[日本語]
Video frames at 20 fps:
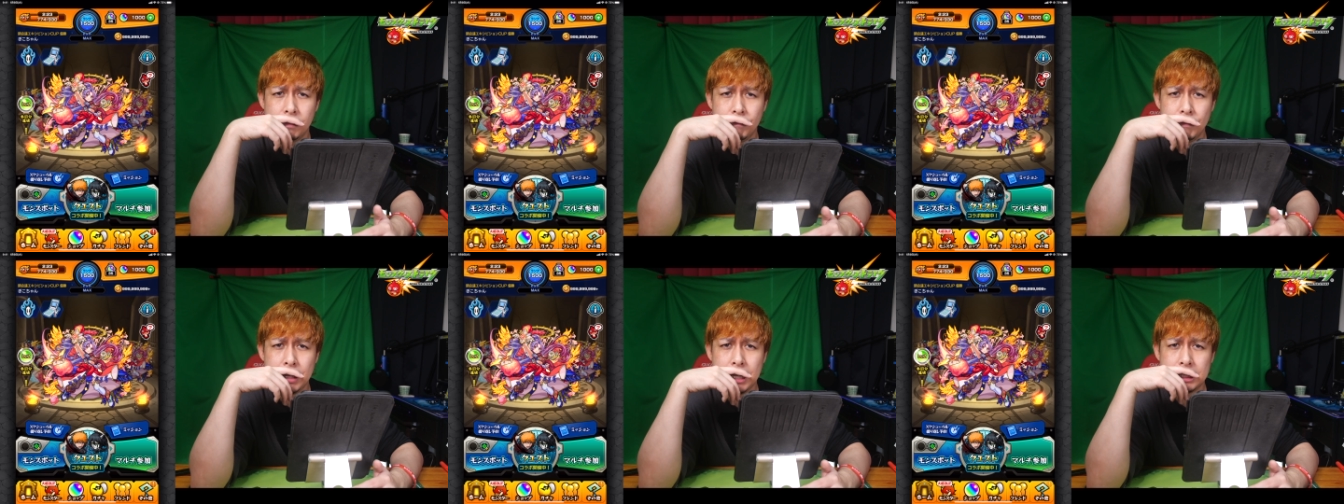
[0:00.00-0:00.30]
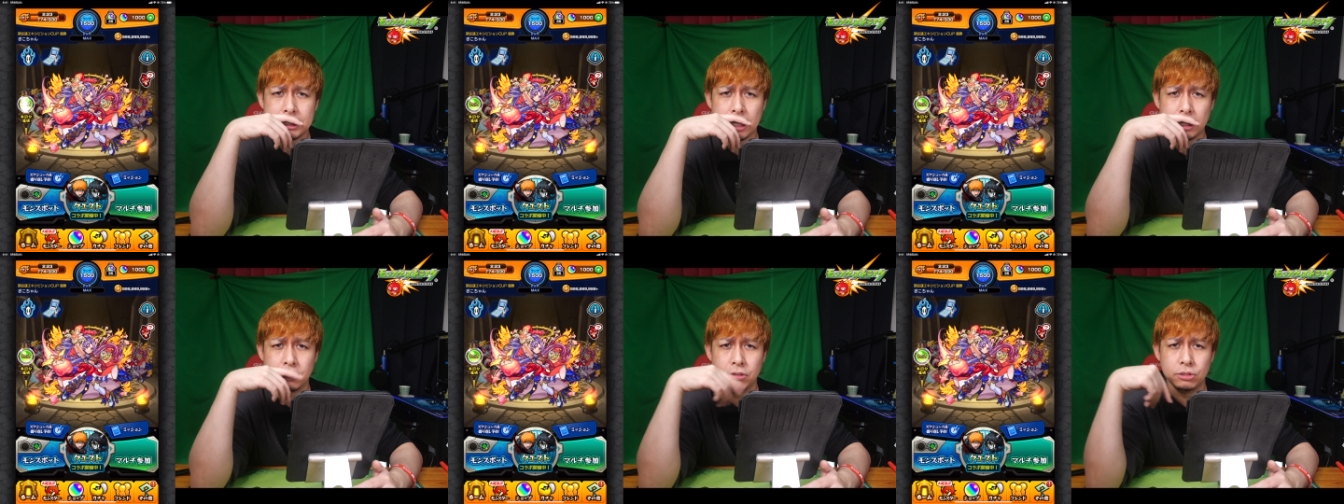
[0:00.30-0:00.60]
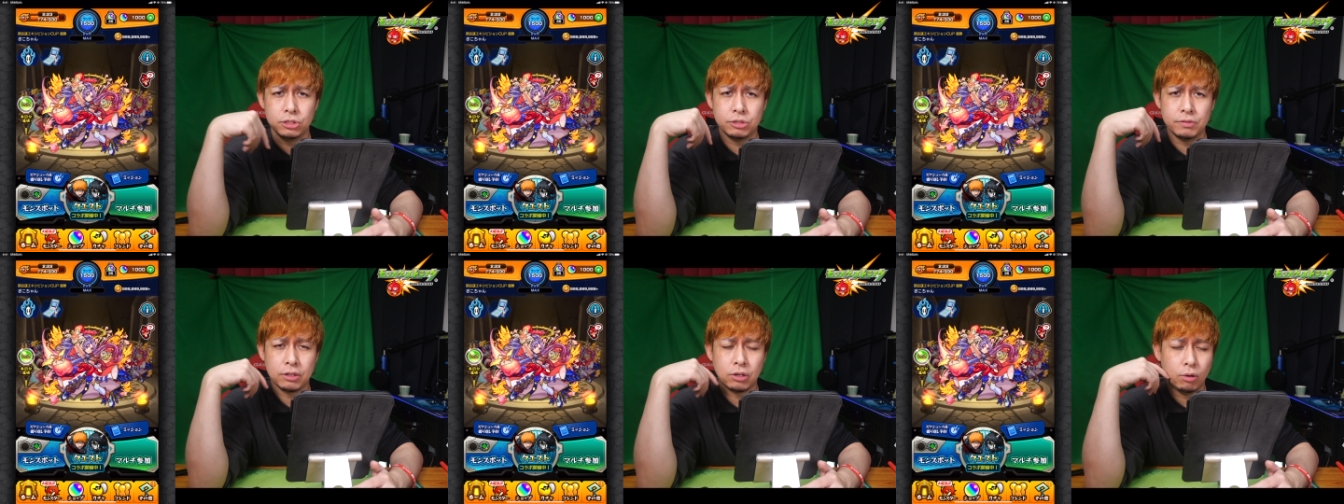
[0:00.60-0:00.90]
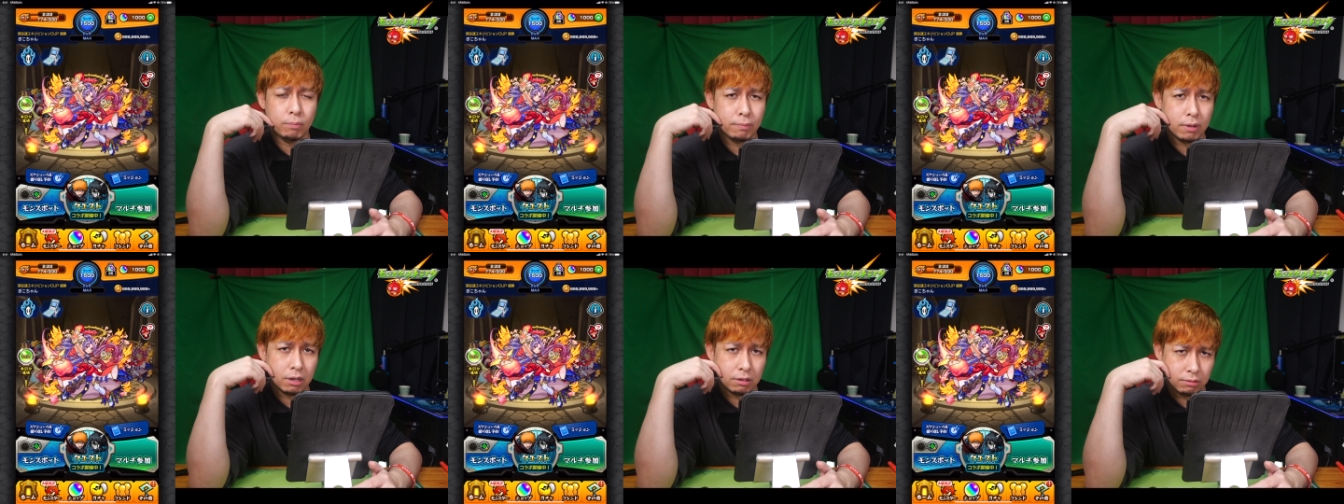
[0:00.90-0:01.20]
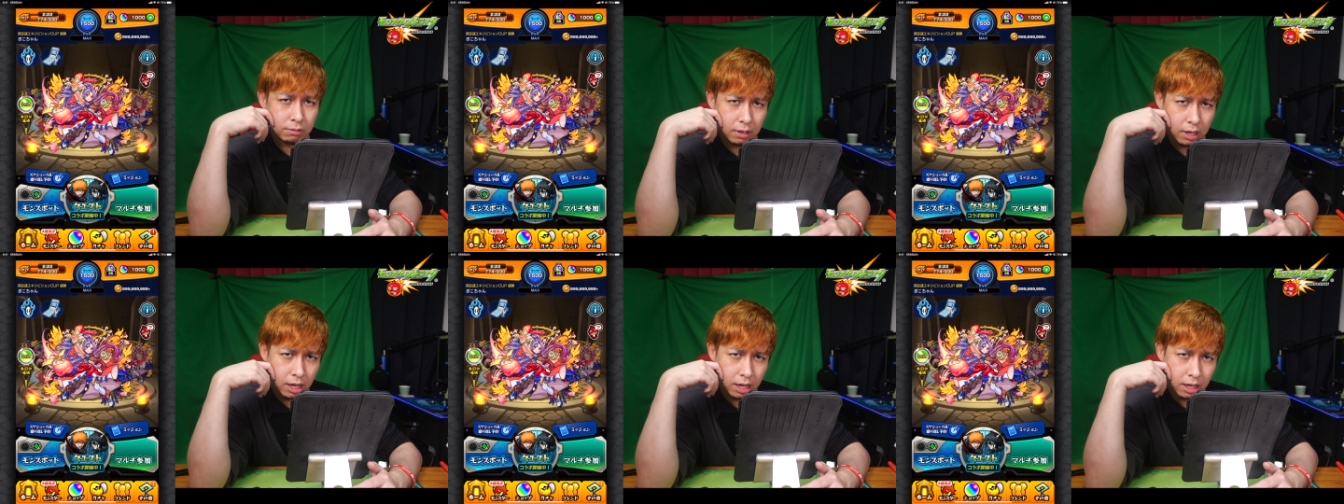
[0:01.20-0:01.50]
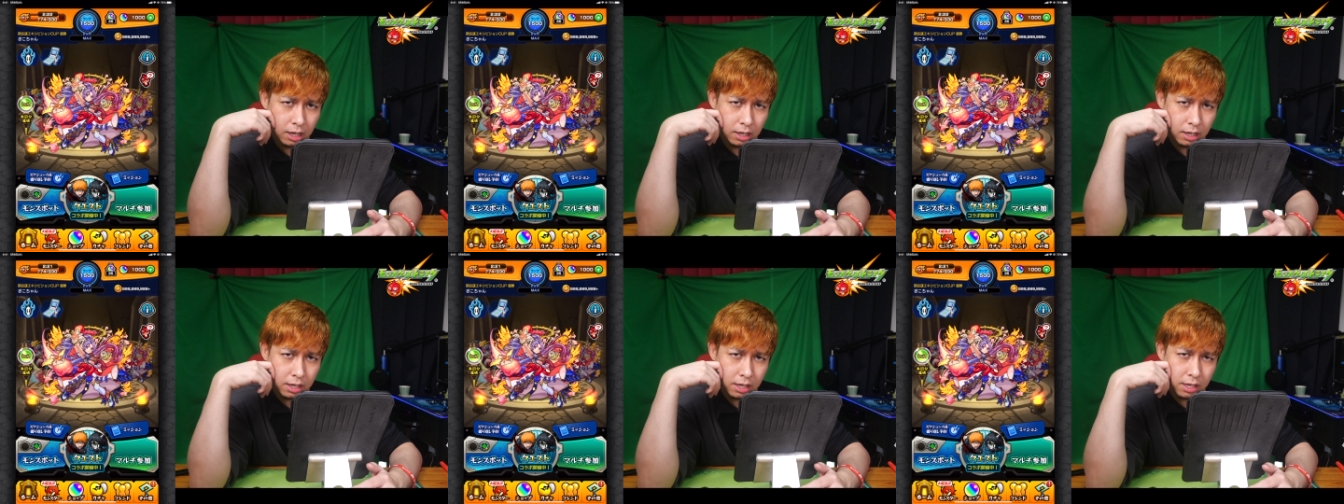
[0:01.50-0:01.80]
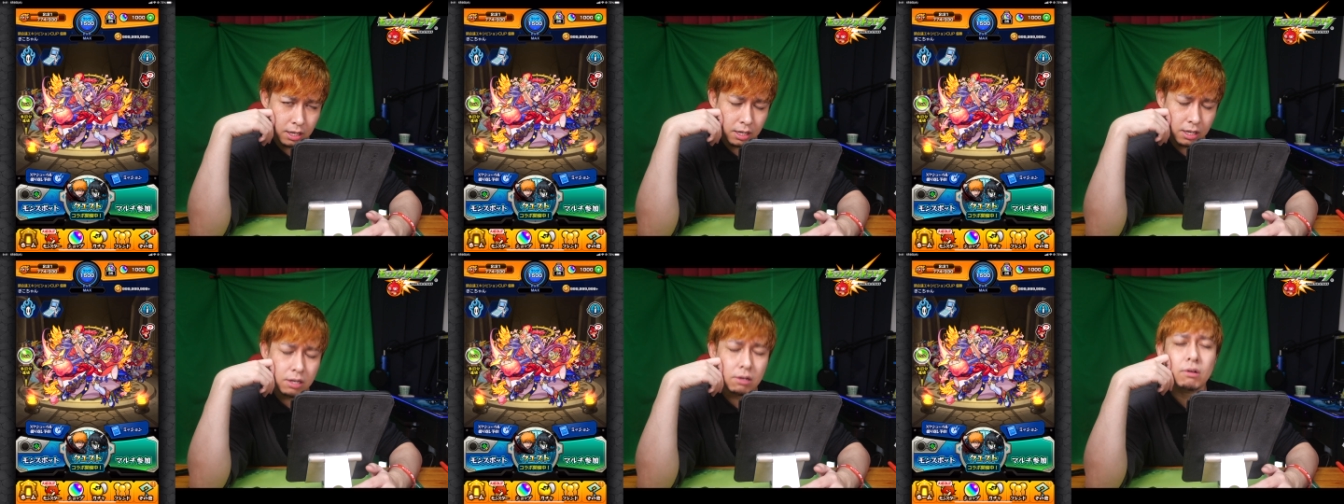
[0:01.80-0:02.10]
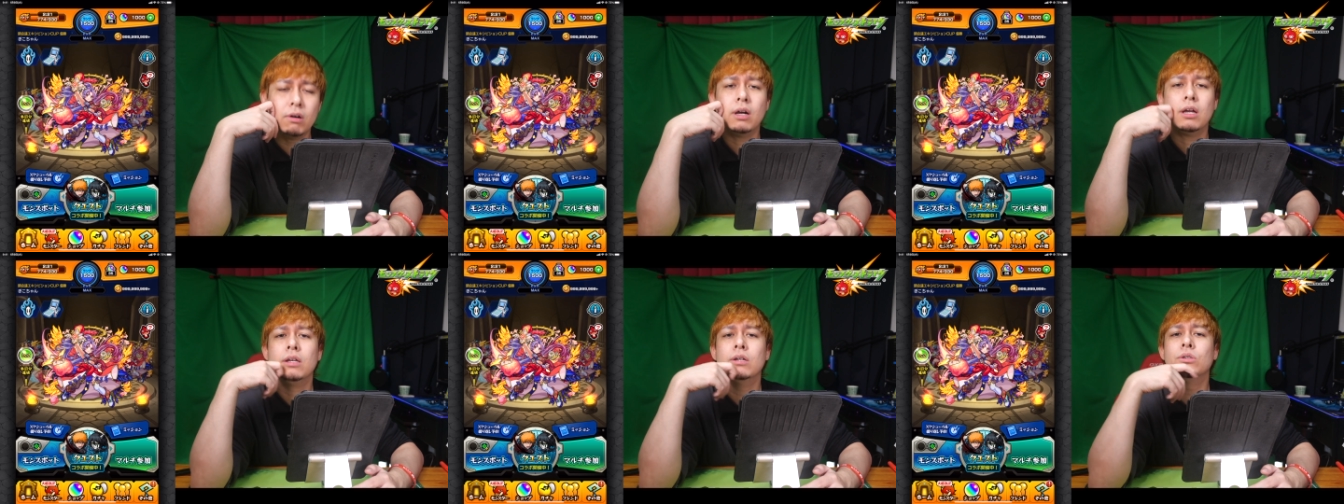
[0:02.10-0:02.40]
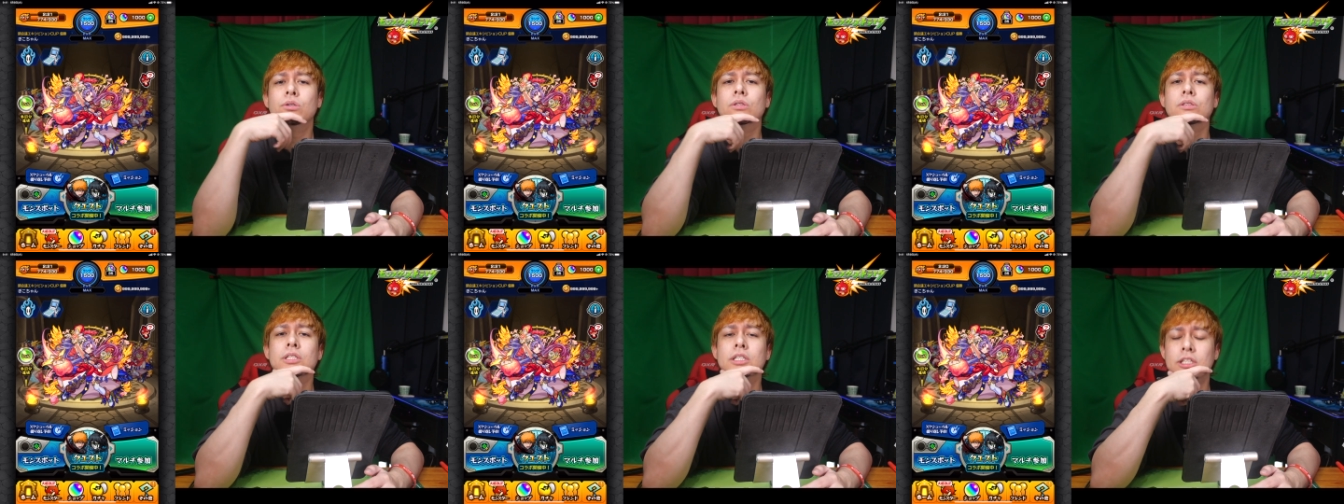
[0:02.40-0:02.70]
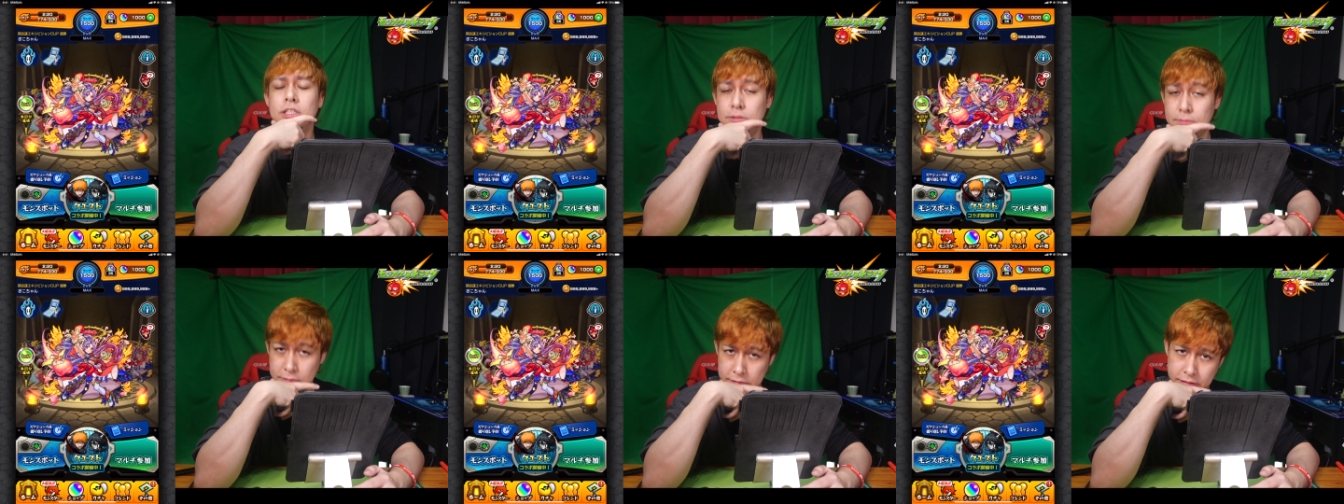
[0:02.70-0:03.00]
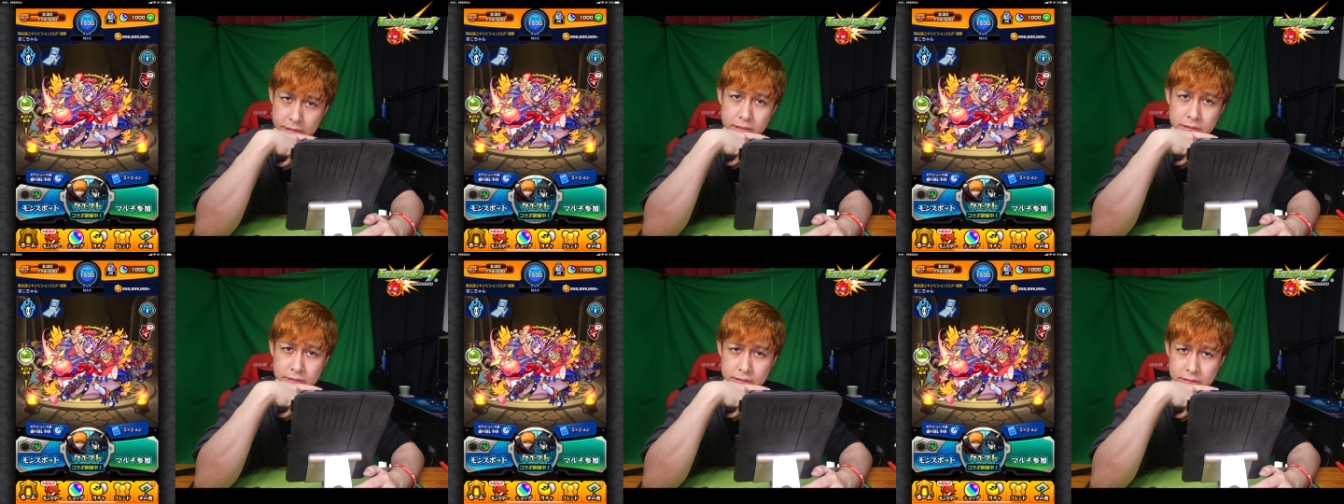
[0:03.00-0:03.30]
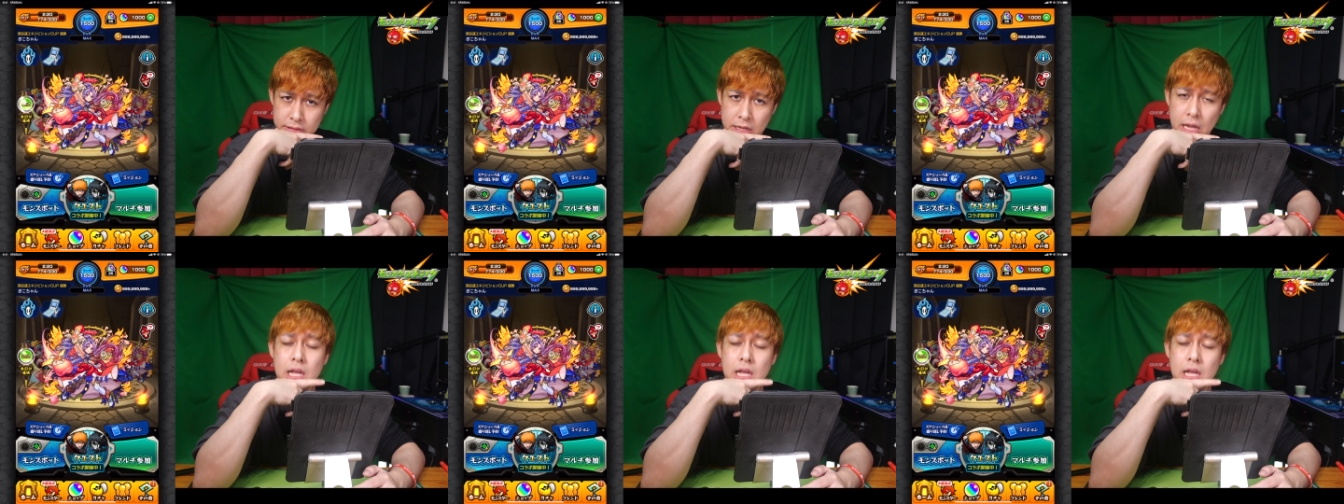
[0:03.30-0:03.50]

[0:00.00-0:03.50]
皆さんこんにちはこんばんはおはようございます